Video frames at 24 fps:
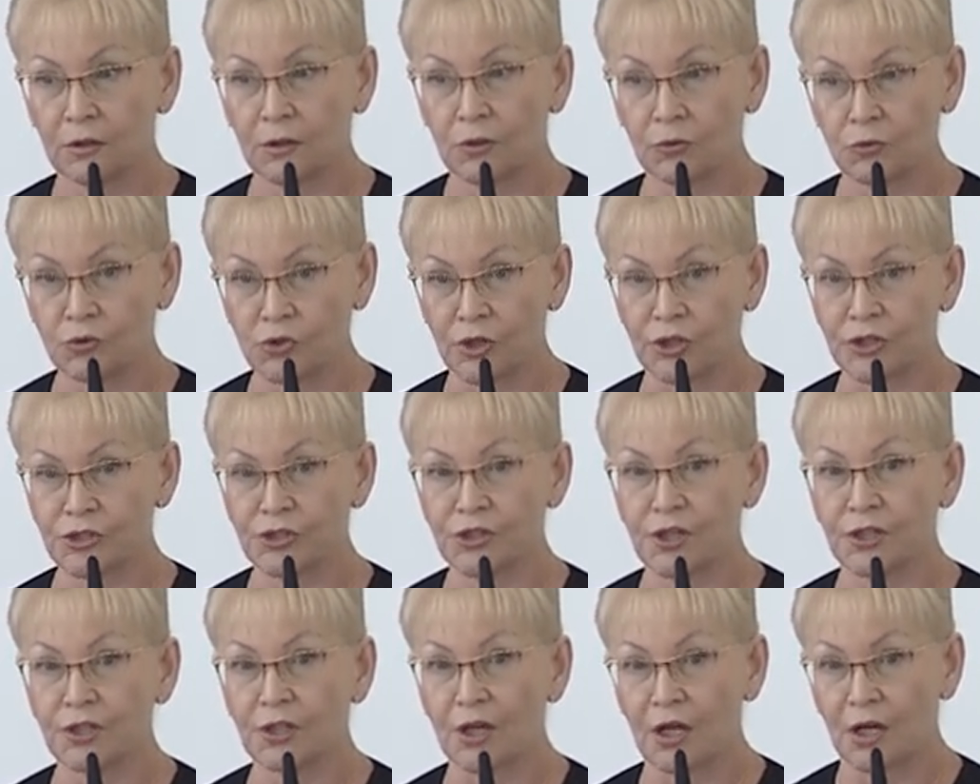
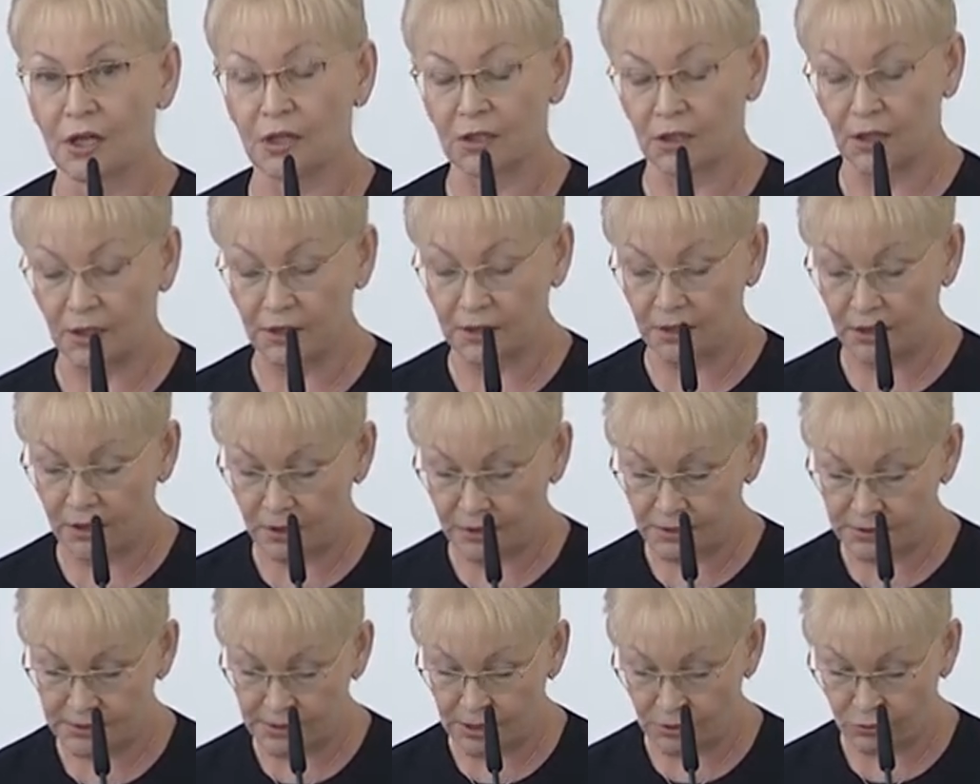учреждений охраны
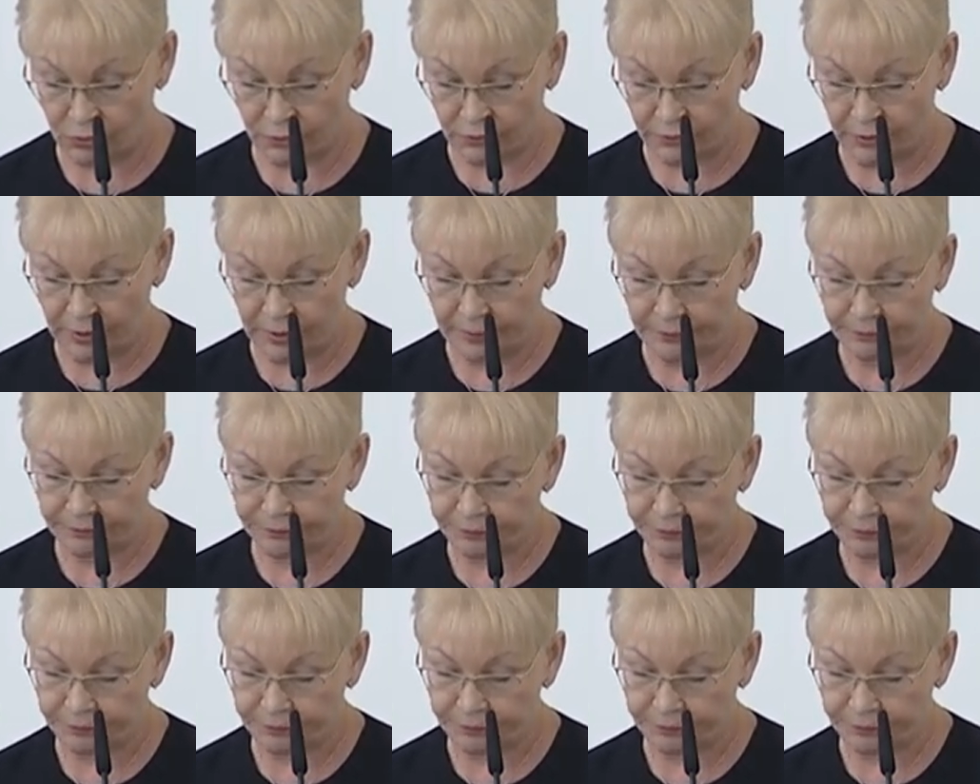здоровья.